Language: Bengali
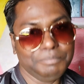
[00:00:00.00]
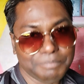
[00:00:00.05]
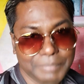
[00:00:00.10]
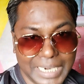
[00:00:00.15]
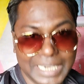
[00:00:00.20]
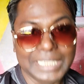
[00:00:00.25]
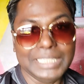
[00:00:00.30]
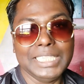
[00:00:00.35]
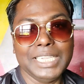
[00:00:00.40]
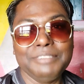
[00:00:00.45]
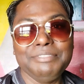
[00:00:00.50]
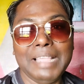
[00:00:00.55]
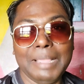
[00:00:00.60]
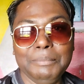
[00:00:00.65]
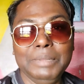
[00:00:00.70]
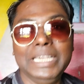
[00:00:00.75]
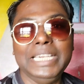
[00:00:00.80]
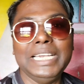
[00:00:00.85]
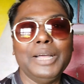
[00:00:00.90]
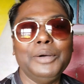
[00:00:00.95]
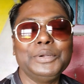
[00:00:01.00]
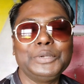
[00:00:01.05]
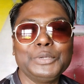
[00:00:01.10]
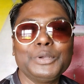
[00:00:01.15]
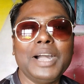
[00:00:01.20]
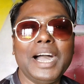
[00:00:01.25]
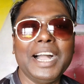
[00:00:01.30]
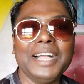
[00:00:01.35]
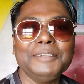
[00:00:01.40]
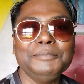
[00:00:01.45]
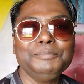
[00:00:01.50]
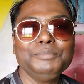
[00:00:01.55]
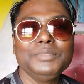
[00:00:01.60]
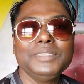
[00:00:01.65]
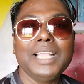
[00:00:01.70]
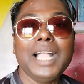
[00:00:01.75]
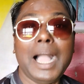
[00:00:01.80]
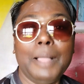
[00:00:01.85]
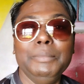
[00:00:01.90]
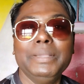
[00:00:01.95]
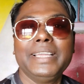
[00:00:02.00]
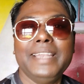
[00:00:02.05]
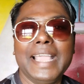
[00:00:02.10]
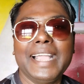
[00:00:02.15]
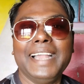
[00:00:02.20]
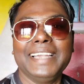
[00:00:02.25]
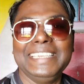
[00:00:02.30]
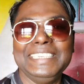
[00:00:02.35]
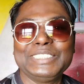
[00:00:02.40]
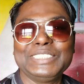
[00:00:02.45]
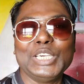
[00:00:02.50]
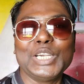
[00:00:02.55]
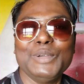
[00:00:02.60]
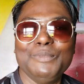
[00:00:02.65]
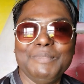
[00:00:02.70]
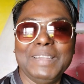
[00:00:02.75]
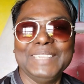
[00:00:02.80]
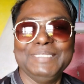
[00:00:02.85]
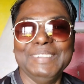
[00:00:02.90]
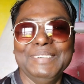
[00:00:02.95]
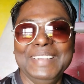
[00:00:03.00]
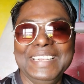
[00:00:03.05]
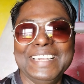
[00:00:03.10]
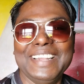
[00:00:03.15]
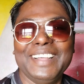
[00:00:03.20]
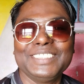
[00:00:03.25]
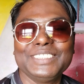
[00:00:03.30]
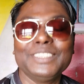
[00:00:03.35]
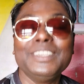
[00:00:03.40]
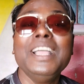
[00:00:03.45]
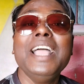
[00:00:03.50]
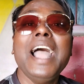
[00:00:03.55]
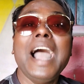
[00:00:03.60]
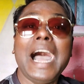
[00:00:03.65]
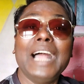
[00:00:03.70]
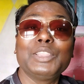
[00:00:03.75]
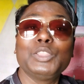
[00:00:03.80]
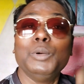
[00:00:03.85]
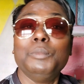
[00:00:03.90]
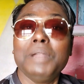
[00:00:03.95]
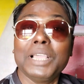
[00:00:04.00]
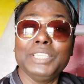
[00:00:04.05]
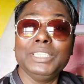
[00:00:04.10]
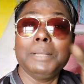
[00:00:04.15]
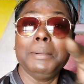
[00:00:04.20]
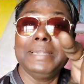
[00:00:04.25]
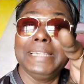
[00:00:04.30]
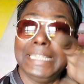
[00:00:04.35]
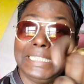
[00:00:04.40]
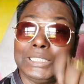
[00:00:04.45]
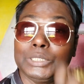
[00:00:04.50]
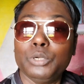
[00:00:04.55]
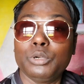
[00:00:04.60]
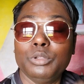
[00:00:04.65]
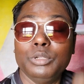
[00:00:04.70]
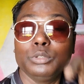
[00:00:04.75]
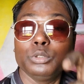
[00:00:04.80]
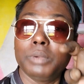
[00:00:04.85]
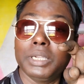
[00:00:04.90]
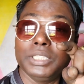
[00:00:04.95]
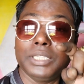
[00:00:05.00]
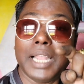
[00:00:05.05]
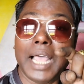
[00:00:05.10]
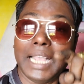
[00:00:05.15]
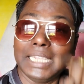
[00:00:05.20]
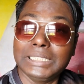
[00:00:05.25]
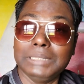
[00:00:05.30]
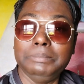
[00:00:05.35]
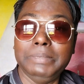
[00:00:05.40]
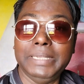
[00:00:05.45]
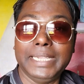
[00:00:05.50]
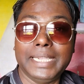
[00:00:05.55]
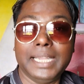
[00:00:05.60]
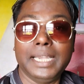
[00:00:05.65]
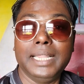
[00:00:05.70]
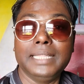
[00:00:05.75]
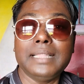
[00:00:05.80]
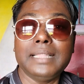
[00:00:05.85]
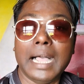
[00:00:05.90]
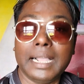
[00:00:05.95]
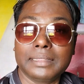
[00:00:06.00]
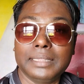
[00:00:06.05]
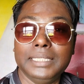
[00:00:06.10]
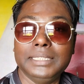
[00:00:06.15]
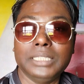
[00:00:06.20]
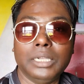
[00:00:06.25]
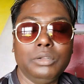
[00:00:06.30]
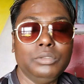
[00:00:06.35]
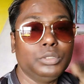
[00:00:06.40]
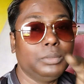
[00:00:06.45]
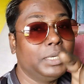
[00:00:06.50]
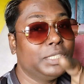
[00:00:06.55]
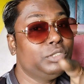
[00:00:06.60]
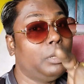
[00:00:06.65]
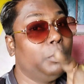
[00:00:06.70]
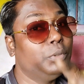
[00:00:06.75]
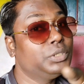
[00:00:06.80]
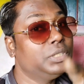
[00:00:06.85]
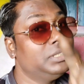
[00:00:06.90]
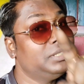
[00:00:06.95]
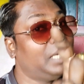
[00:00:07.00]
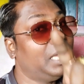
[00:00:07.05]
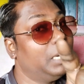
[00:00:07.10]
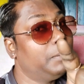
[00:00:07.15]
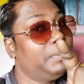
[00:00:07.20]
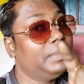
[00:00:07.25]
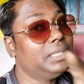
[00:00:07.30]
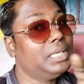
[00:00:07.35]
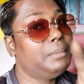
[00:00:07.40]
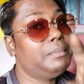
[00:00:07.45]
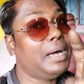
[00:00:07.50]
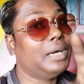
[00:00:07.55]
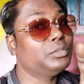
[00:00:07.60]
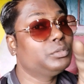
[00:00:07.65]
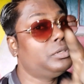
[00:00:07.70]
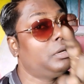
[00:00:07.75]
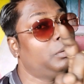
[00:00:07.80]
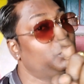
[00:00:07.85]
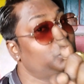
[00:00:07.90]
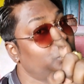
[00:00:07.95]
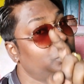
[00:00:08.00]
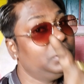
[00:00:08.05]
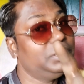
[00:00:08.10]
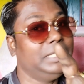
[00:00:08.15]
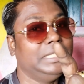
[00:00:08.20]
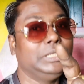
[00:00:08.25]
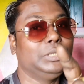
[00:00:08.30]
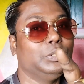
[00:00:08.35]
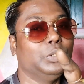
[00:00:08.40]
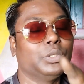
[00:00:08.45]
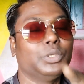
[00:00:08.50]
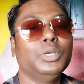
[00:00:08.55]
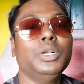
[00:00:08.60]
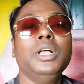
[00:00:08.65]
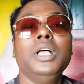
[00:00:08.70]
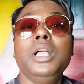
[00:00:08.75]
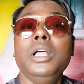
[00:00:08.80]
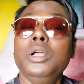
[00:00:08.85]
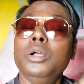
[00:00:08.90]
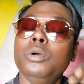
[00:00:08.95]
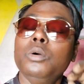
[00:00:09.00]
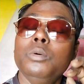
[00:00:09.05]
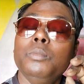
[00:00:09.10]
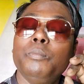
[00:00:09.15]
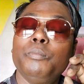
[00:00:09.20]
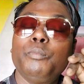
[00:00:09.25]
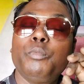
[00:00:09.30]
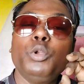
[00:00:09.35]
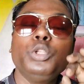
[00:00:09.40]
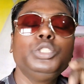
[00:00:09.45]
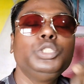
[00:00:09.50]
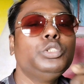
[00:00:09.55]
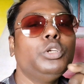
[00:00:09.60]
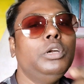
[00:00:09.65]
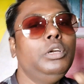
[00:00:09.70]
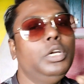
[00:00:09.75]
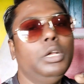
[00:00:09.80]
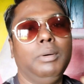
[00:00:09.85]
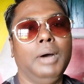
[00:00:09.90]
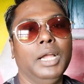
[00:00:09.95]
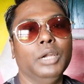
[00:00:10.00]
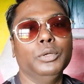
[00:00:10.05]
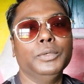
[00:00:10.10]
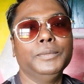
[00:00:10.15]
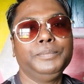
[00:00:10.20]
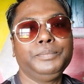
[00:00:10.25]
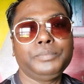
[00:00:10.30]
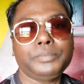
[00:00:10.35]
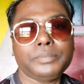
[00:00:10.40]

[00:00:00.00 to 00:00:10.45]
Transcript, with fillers: বাড়িতে ফ্যামিলিরাও একটু খাক আমি কেন একা টেস্ট করো বাড়ির ফ্যামিলিরা আসুক আর তোমরা কিন্তু একবার টেস্ট করো তোমরা যারা আসবে এখানে থাকতে চাও তোমরা কিন্তু অবশ্যই শাল পাতার মাংস অবশ্যই টেস্ট করো প্রচণ্ড ভালো